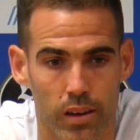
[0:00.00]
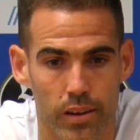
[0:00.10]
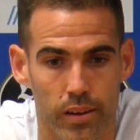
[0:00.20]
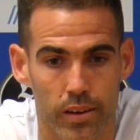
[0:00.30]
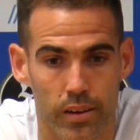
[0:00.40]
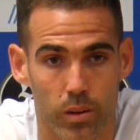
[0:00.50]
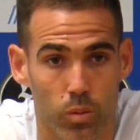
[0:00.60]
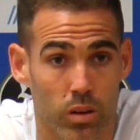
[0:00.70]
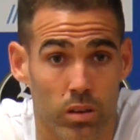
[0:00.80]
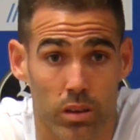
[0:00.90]
Y
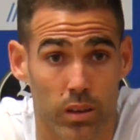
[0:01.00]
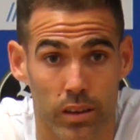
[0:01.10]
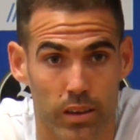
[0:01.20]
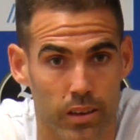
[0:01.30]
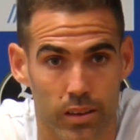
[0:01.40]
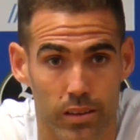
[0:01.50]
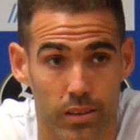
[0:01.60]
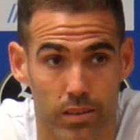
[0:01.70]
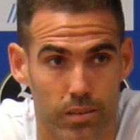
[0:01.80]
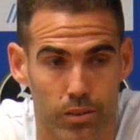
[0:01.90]
bueno,
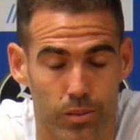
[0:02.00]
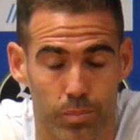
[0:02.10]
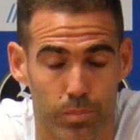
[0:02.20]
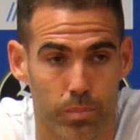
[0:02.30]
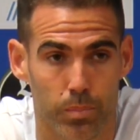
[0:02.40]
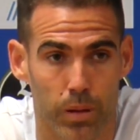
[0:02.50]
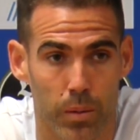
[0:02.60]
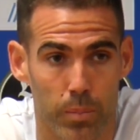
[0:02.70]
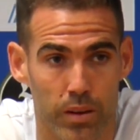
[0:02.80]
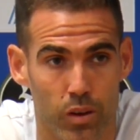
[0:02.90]
eh, a
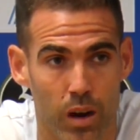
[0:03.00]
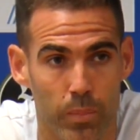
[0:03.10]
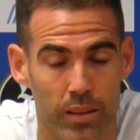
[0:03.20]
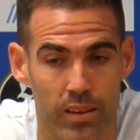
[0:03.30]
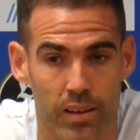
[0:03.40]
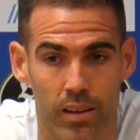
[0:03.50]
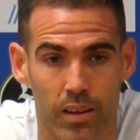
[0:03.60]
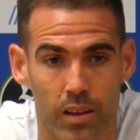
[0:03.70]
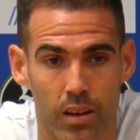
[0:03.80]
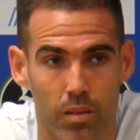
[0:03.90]
mí personalmente
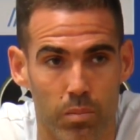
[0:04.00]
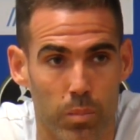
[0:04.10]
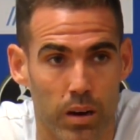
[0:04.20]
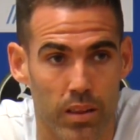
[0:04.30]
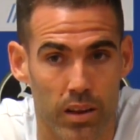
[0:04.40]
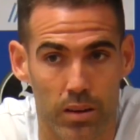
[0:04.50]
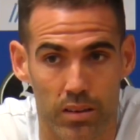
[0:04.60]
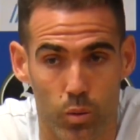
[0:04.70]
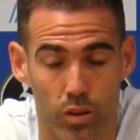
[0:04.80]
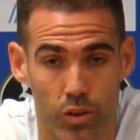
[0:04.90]
me parece que va a
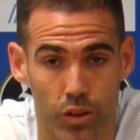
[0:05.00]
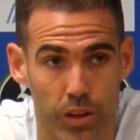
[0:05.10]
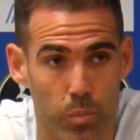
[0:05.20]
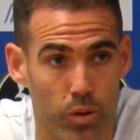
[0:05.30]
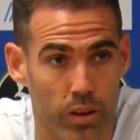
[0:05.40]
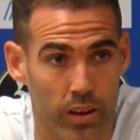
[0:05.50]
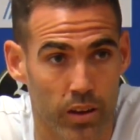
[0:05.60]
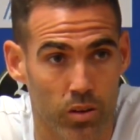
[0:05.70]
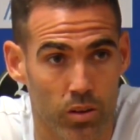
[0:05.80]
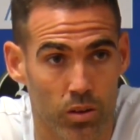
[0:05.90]
ser cuestión de tiempo de que
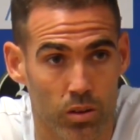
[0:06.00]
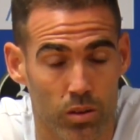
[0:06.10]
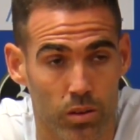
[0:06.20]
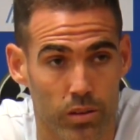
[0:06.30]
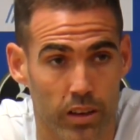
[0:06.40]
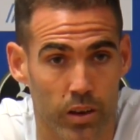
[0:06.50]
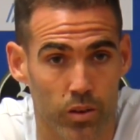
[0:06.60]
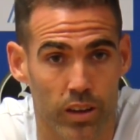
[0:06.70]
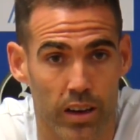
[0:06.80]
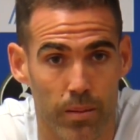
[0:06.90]
no, de que no
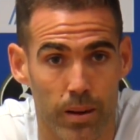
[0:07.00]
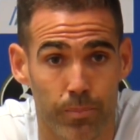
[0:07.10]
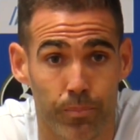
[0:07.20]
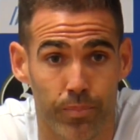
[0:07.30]
esté arriba.